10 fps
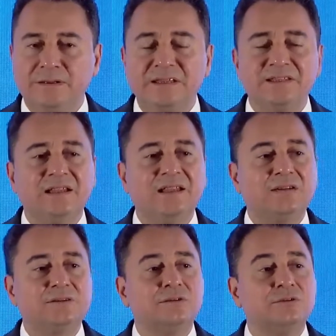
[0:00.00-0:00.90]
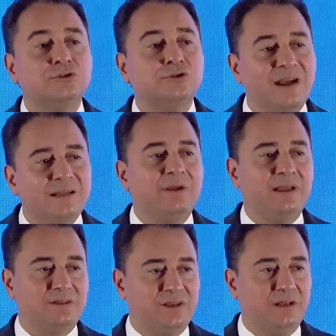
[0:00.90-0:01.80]
İnsanlar
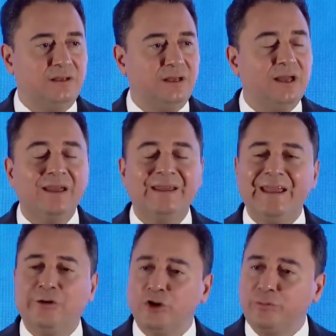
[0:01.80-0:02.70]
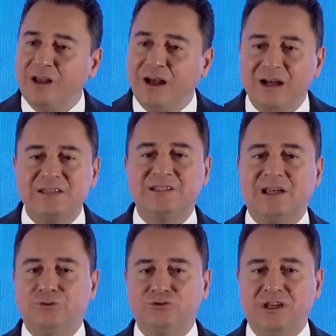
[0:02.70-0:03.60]
güvenmeyince ekonomi
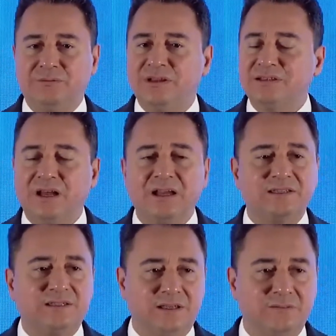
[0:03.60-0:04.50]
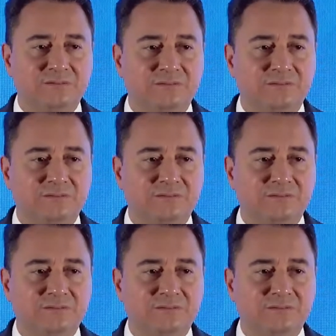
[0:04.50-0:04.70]
asla düzelmez. Asla.